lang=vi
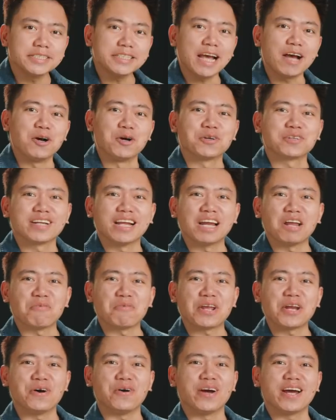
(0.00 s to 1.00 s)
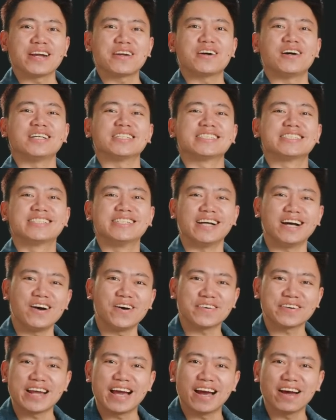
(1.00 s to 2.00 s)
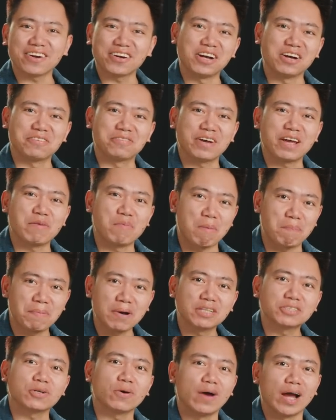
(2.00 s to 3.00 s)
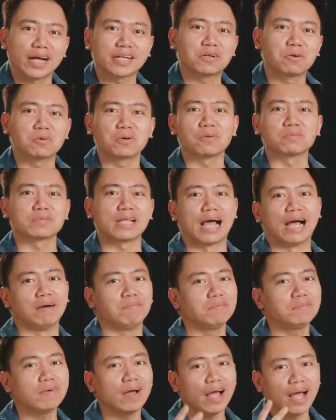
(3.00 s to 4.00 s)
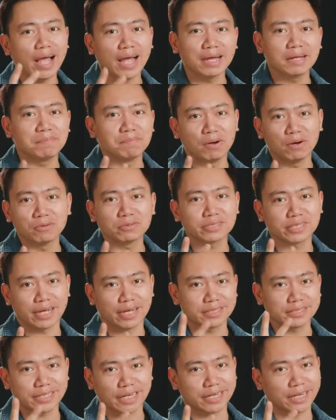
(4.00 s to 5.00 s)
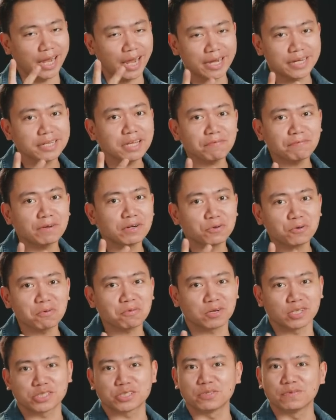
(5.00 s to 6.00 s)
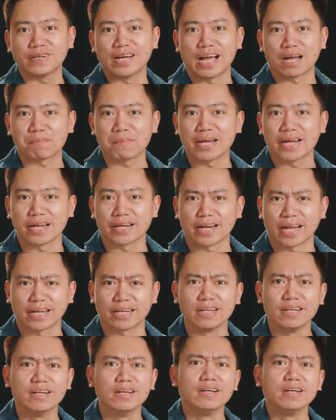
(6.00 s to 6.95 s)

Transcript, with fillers: Xin chào, đây là video head-on giữa Honda HR-V và Peugeot 2008, hai mẫu xe chạy hay nhất phân khúc crossover hạng B hiện nay